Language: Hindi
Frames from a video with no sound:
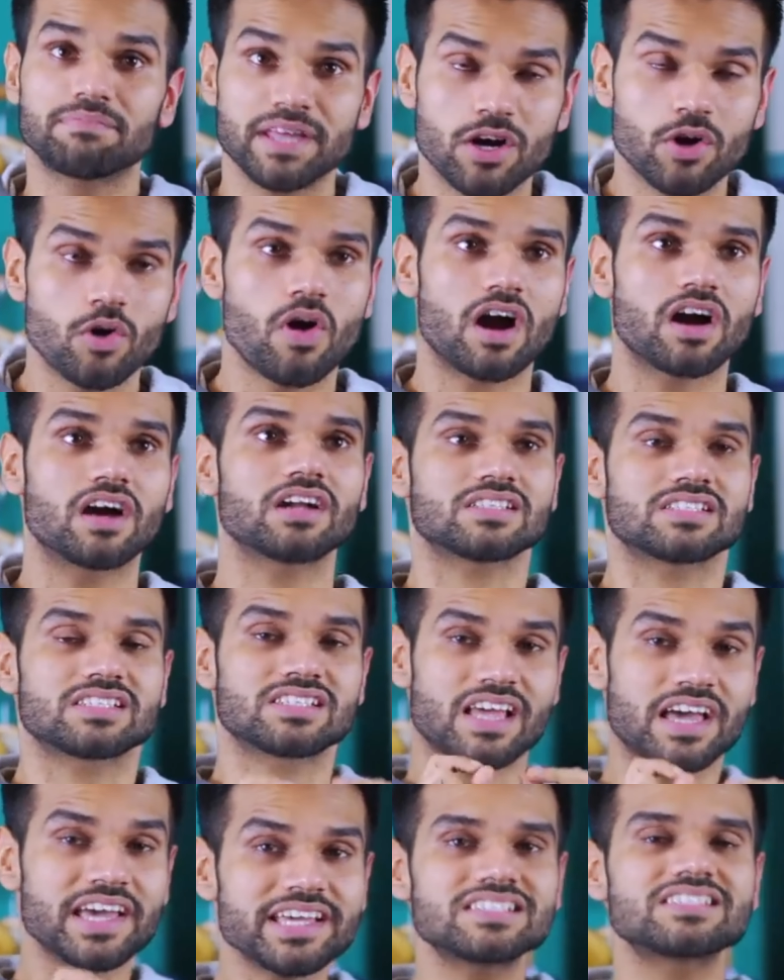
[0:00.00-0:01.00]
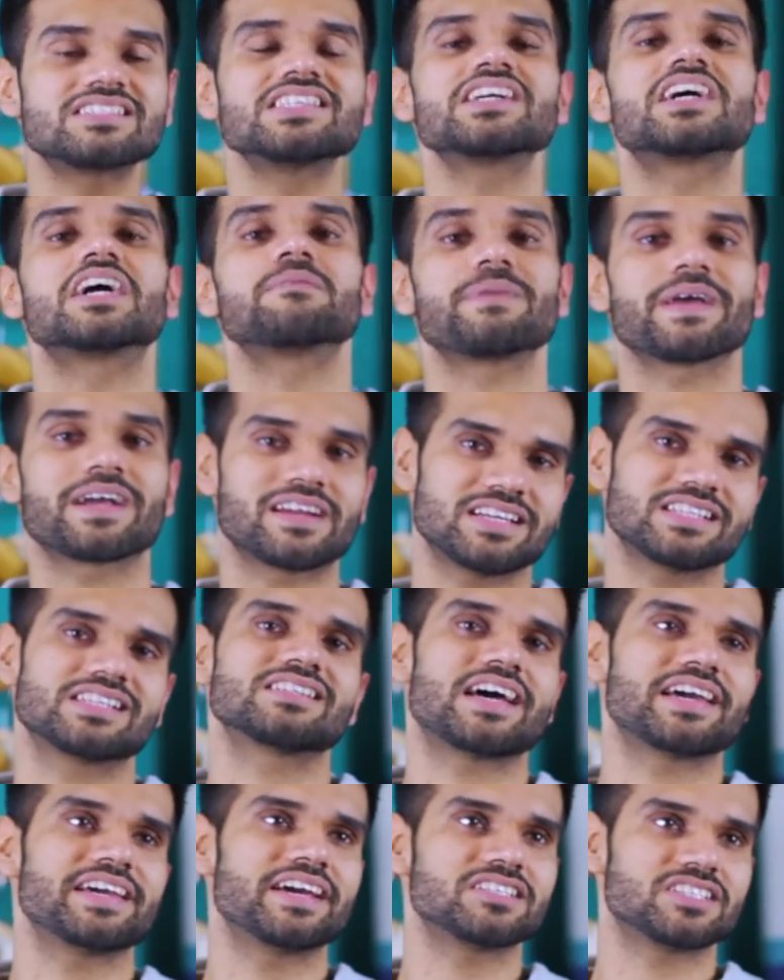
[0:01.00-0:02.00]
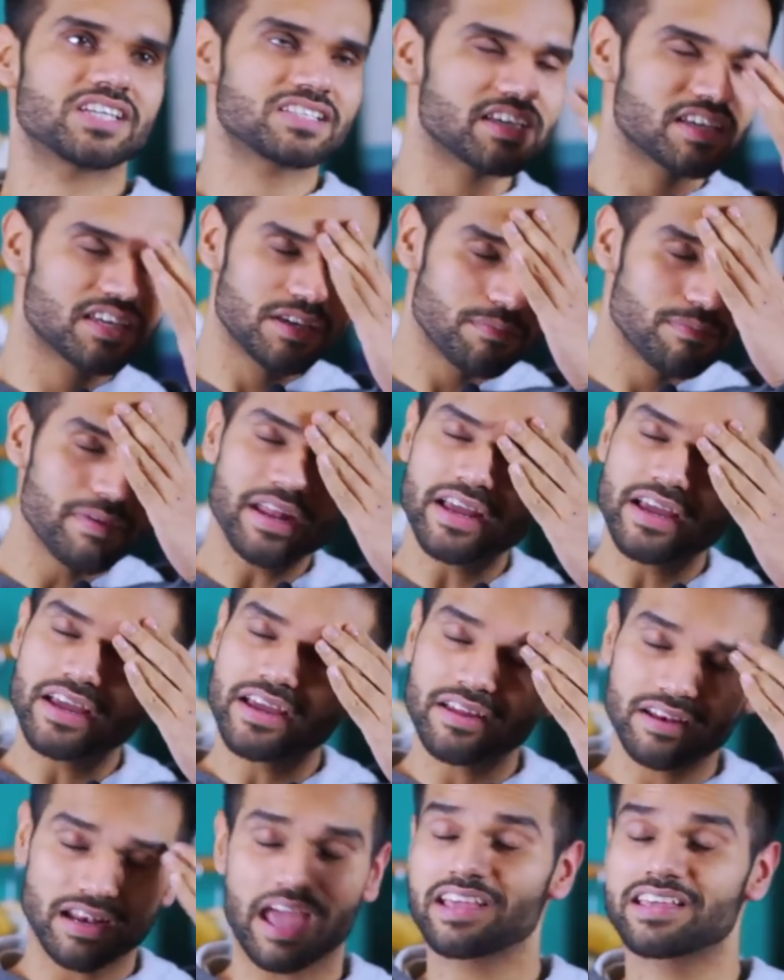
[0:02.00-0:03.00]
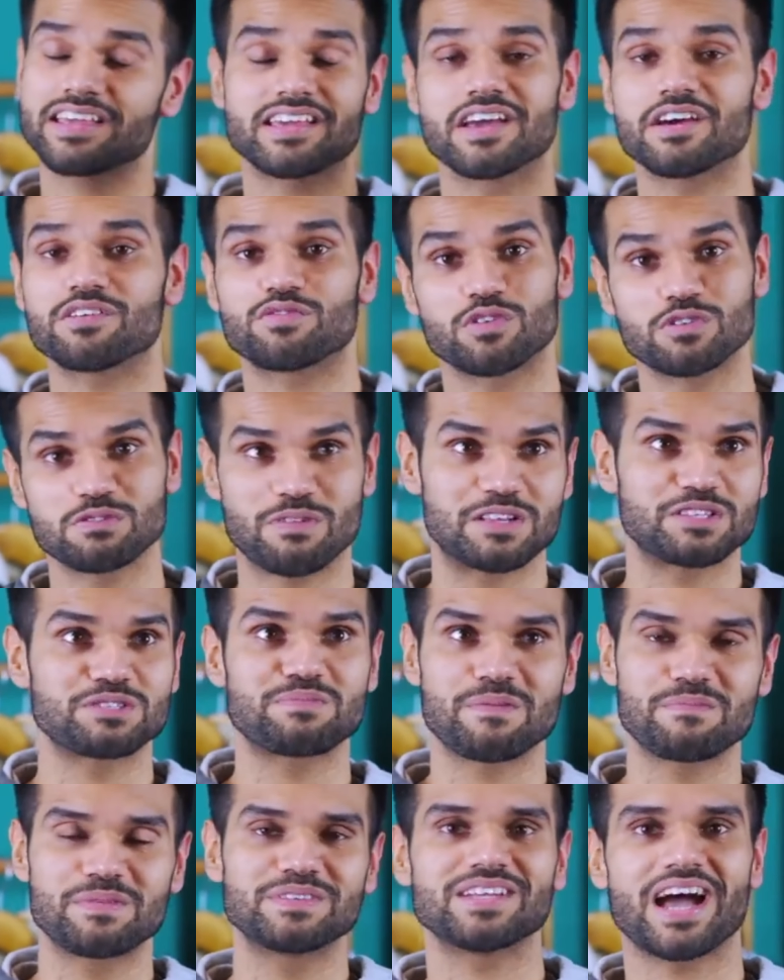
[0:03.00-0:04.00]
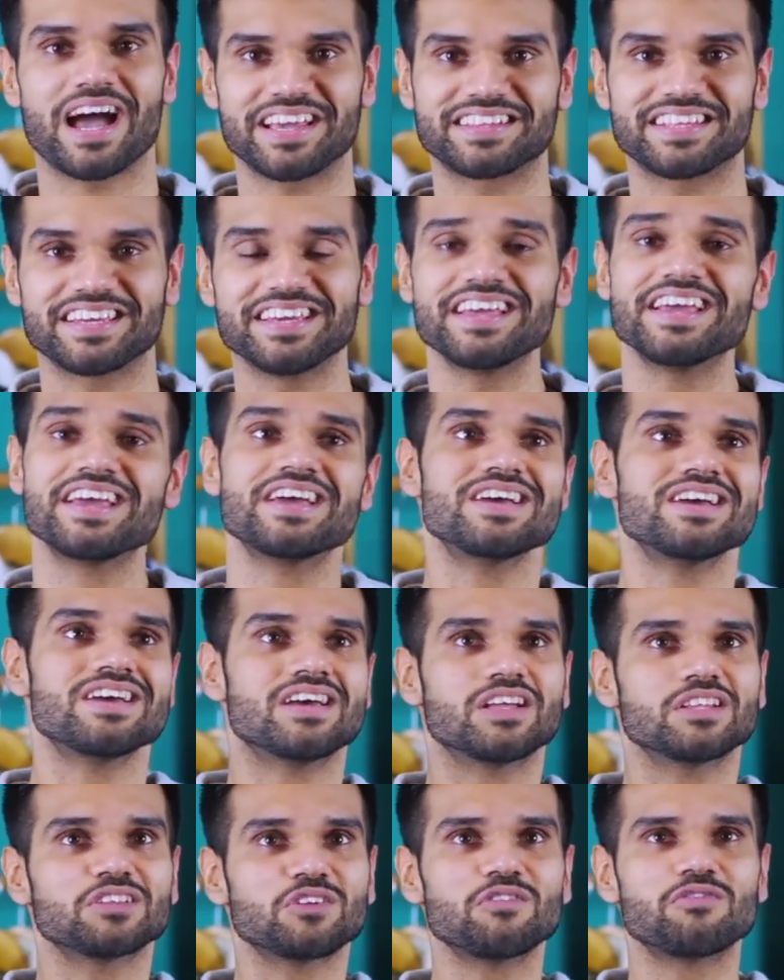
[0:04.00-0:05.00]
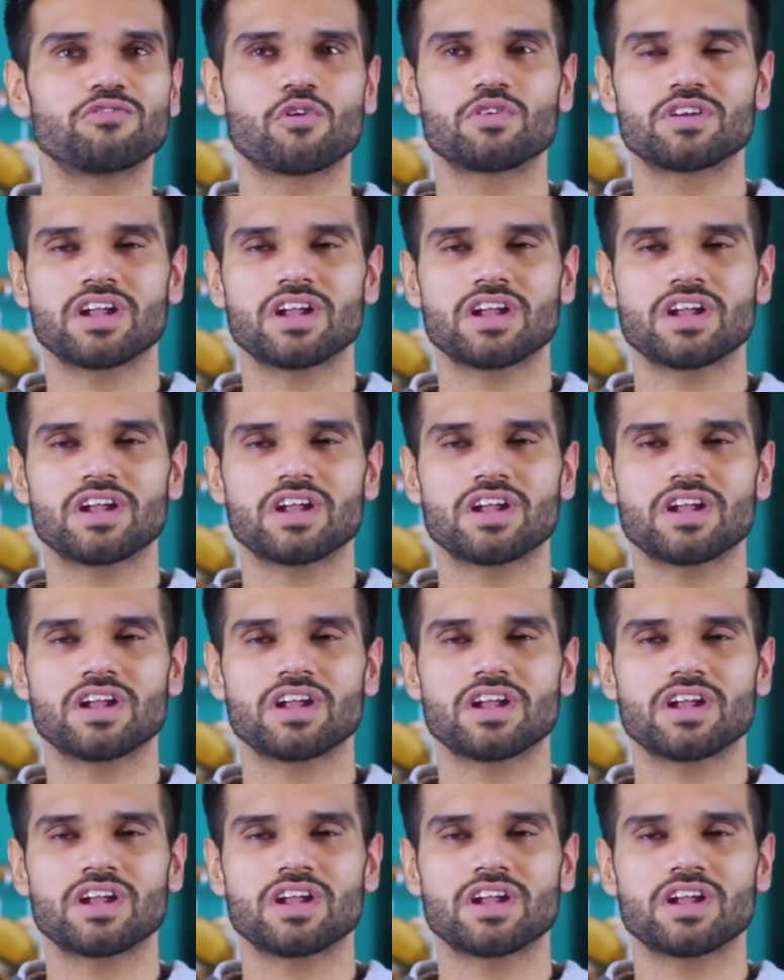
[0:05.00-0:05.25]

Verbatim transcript: देखो अगर सही स्नीकर पे क्रीजेज आई हैं जैसे कि मेरे नाइकी के एयरफोर्स वंस पे भी आई थी तो वो